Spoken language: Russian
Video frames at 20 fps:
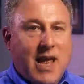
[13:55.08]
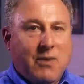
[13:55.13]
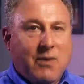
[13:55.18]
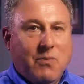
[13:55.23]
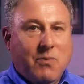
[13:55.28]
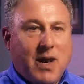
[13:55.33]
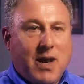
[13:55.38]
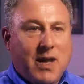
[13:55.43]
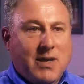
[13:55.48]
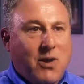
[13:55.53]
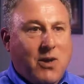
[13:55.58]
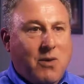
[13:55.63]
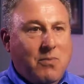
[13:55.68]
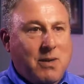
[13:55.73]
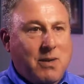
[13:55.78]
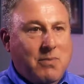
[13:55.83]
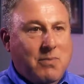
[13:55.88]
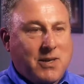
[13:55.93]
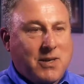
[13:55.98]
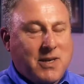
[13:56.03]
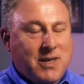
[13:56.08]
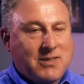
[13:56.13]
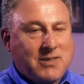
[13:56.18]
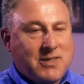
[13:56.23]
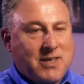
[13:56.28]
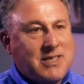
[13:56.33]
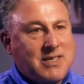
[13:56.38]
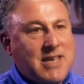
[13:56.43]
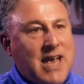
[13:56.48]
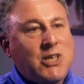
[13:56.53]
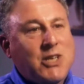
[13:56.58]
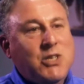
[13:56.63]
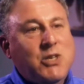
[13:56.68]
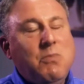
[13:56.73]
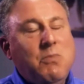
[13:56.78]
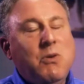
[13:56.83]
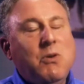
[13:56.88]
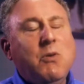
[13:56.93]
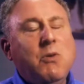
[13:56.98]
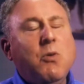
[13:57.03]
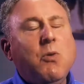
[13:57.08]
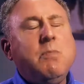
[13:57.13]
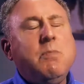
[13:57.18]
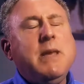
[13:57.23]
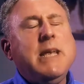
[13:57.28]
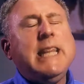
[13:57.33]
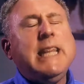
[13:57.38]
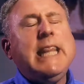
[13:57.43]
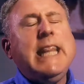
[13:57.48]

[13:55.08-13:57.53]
часто задаваемых вопросов. Я отвечаю,